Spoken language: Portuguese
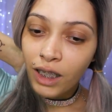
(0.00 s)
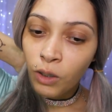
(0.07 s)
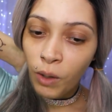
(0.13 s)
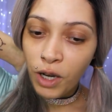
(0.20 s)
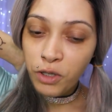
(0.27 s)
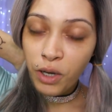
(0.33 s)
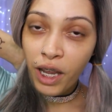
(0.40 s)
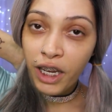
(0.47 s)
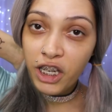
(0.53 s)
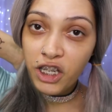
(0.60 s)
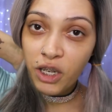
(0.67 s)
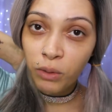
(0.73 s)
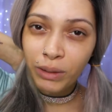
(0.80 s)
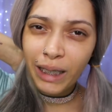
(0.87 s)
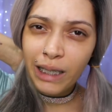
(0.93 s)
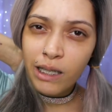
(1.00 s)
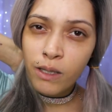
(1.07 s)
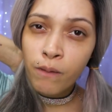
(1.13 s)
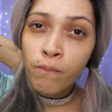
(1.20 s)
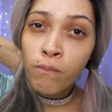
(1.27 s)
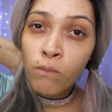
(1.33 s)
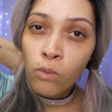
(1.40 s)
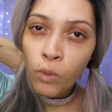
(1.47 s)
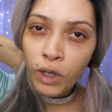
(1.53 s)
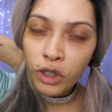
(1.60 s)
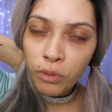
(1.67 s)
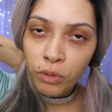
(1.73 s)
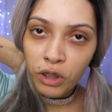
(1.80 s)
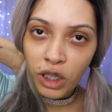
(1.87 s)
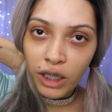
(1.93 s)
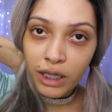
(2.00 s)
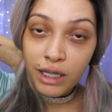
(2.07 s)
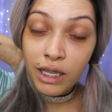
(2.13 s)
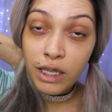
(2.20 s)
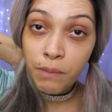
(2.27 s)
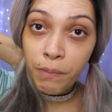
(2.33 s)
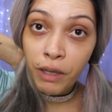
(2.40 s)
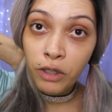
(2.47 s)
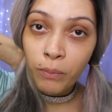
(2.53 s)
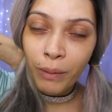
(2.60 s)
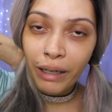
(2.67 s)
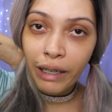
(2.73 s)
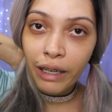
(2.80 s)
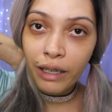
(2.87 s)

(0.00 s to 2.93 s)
Eu acho a religião deles muito bonita, respeito pra